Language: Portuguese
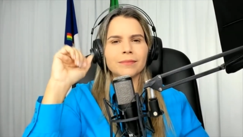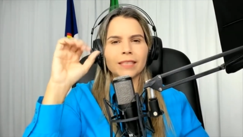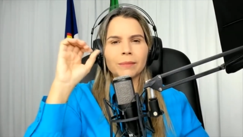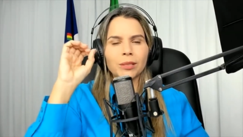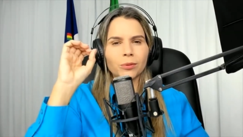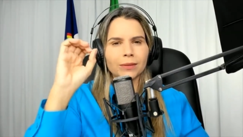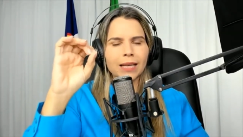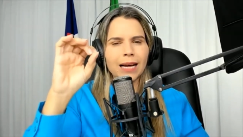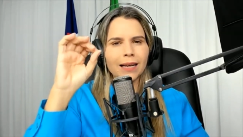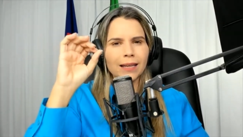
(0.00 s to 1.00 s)
saber
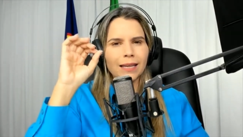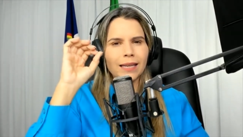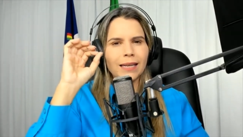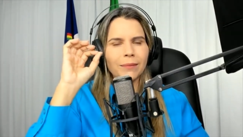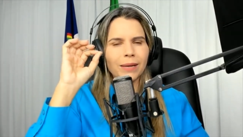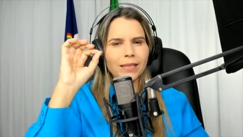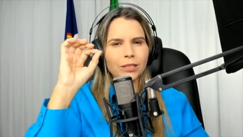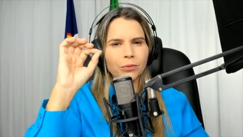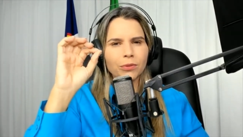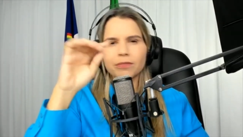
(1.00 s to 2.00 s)
contar, lembrar
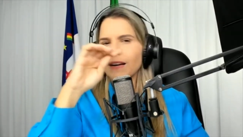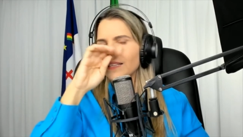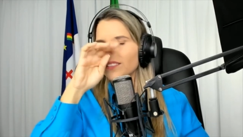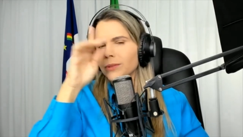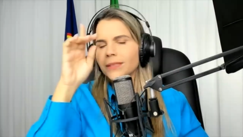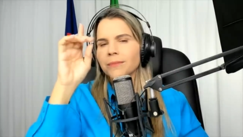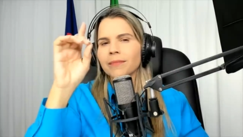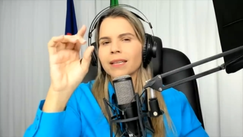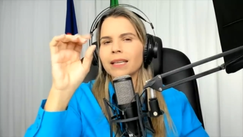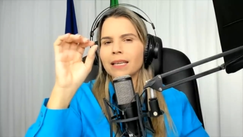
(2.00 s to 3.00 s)
de alguns fatos
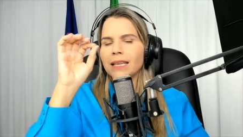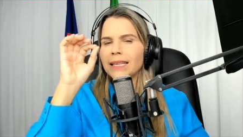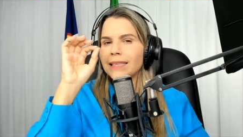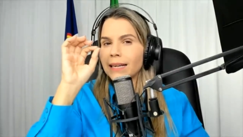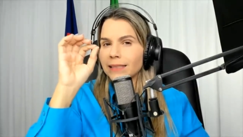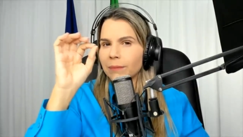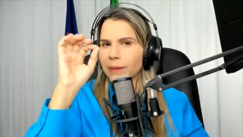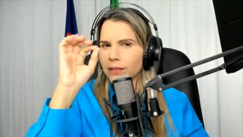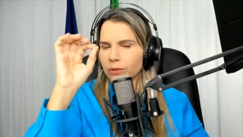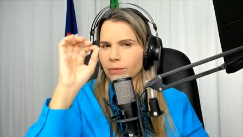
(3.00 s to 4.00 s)
e trazer
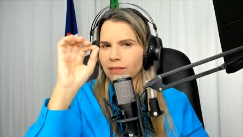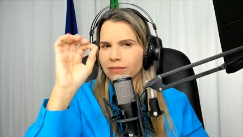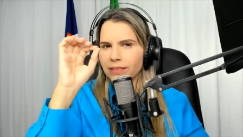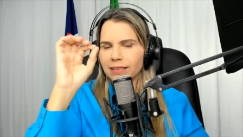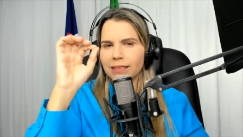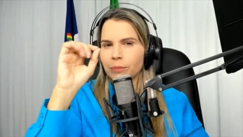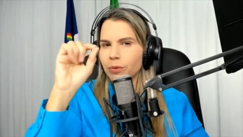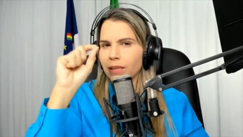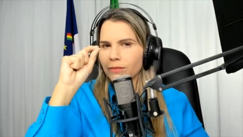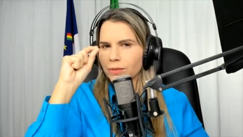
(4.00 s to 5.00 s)
para a sua vida,
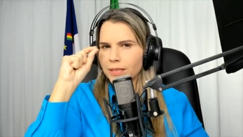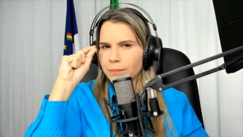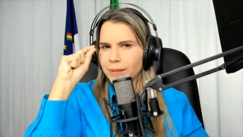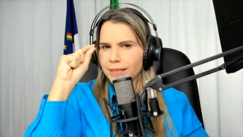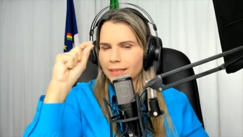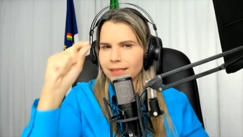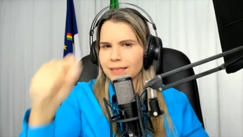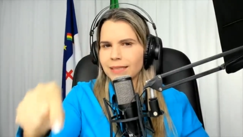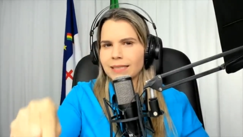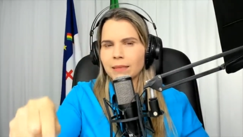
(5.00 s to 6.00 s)
porque você
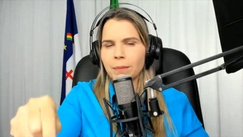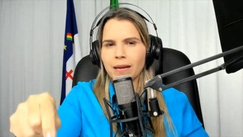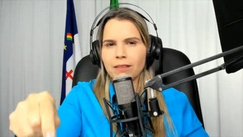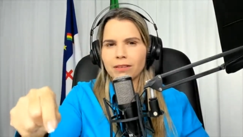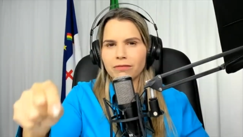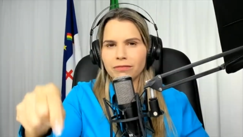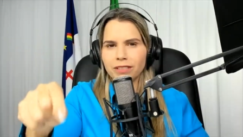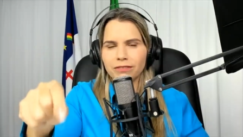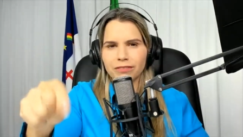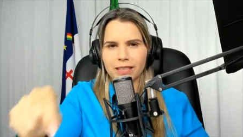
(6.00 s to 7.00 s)
precisa dessa palavra
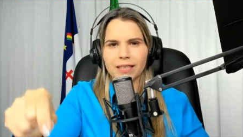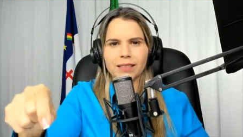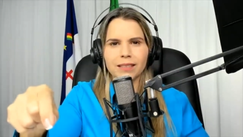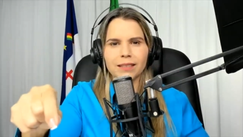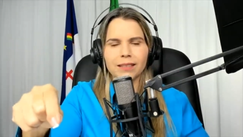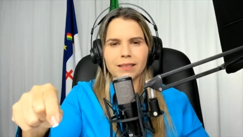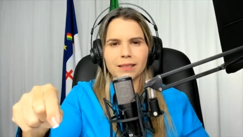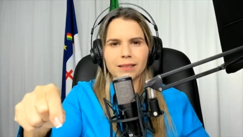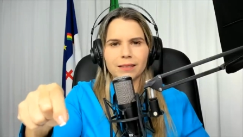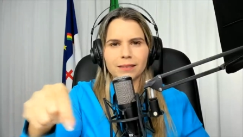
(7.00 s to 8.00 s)
viva
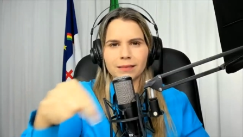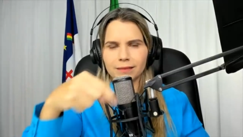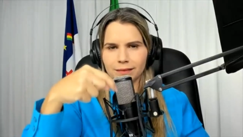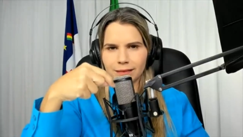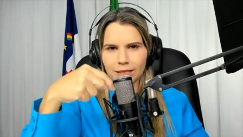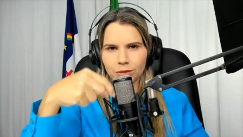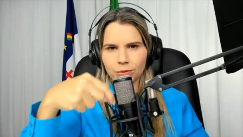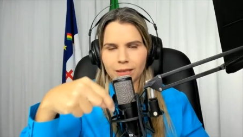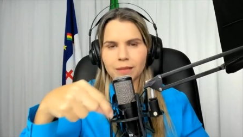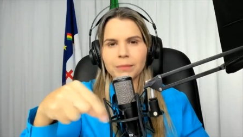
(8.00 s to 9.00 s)
na
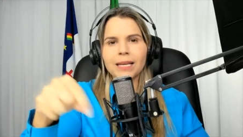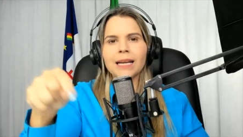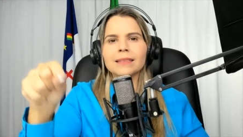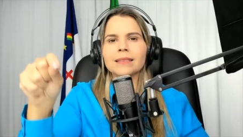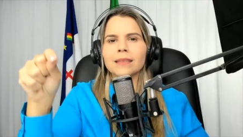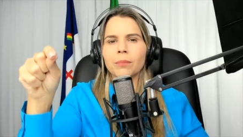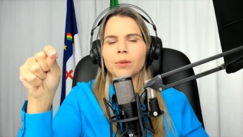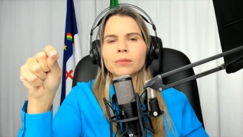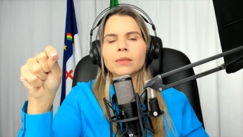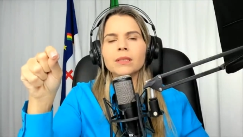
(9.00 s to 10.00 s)
sua caminhada, tá bom?